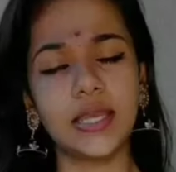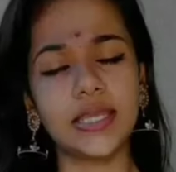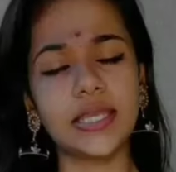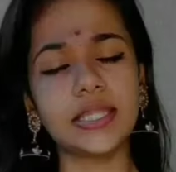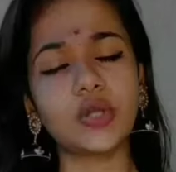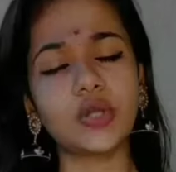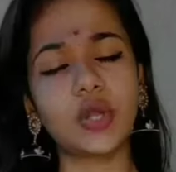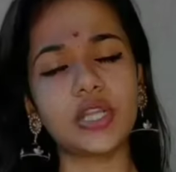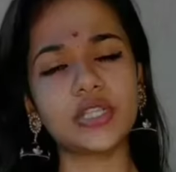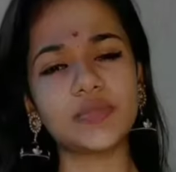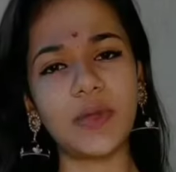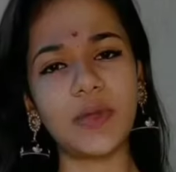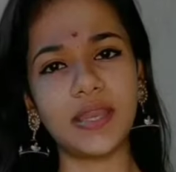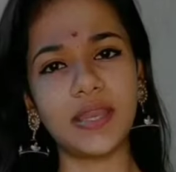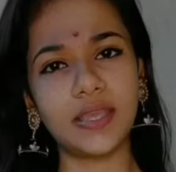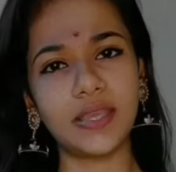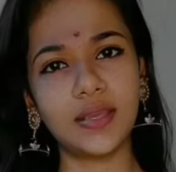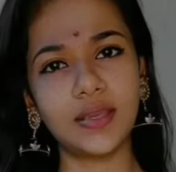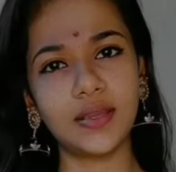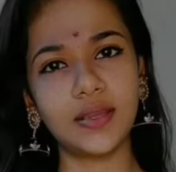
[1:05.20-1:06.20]
எந்த காலேஜ்
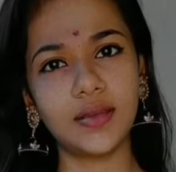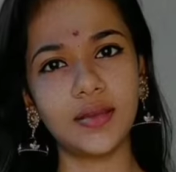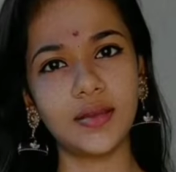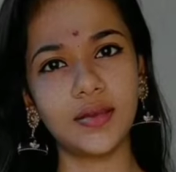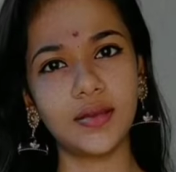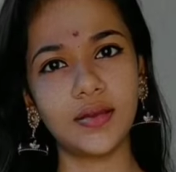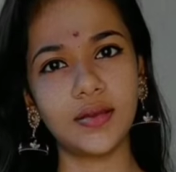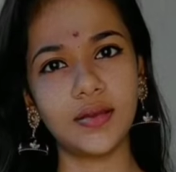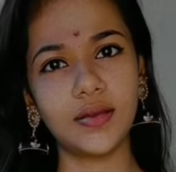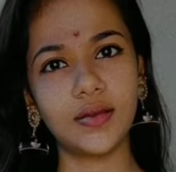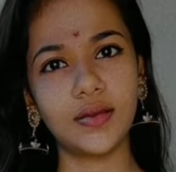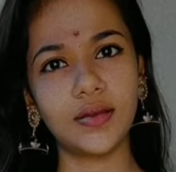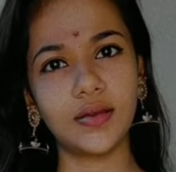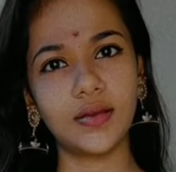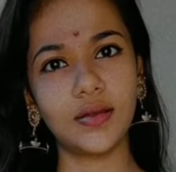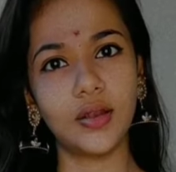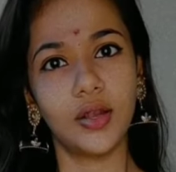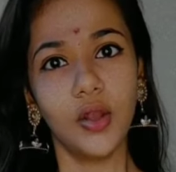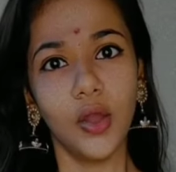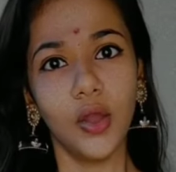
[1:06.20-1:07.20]
பண்ணி லயோலா
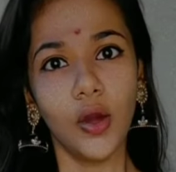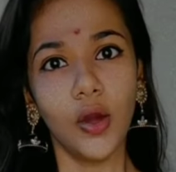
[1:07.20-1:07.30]
காலேஜ்